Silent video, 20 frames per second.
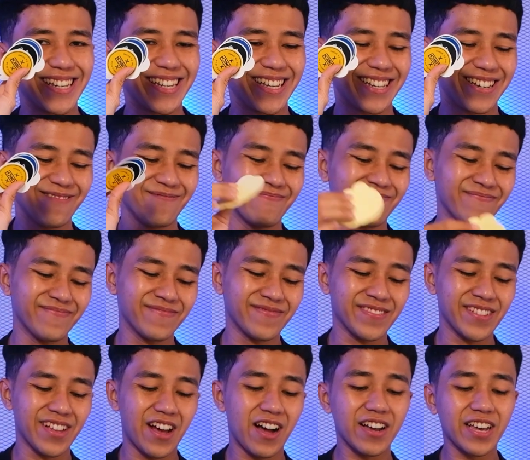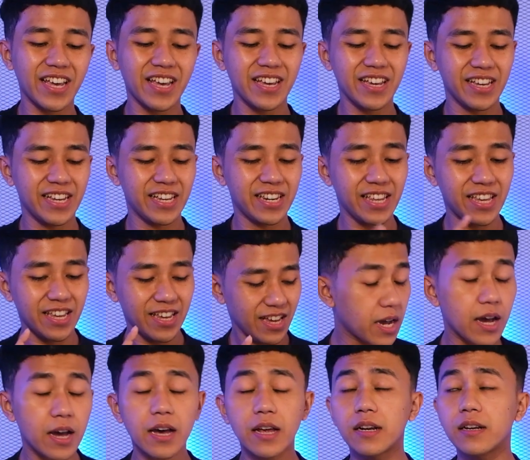gini oke okay, ini
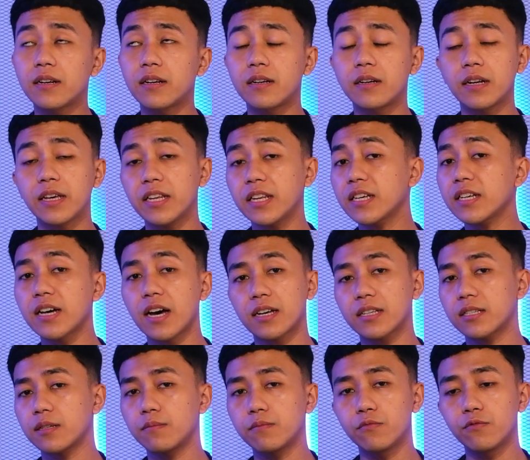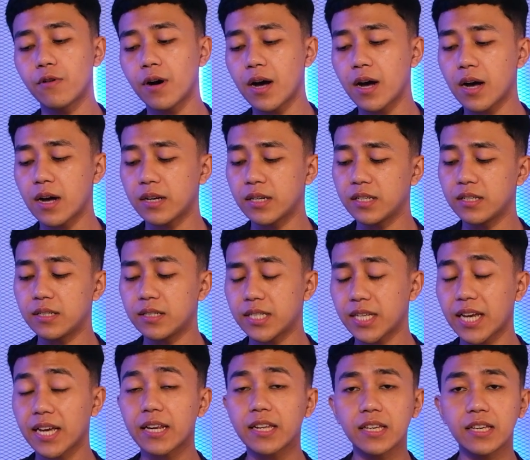dan ini nggak semua di
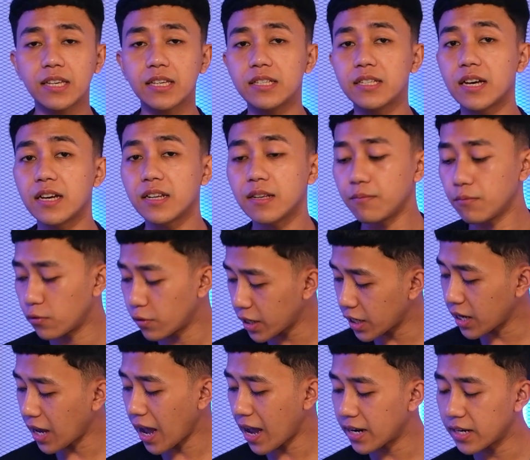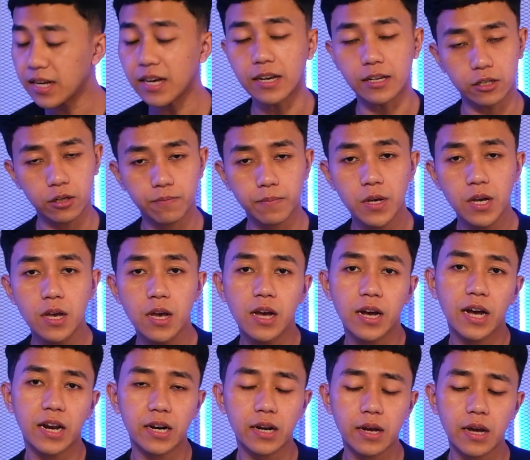seri dari munik ada ya sob
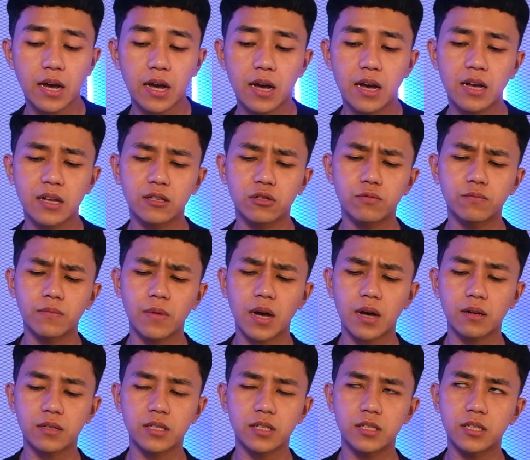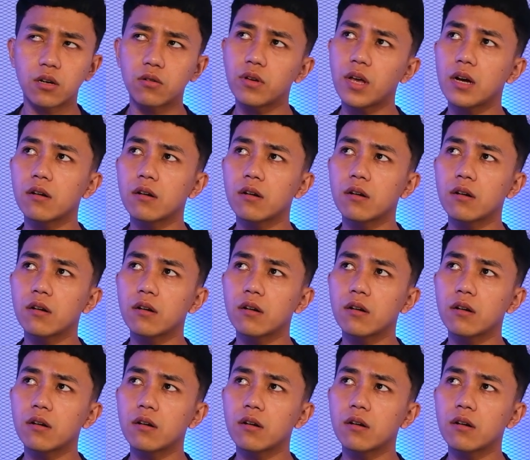karena cuma sejauh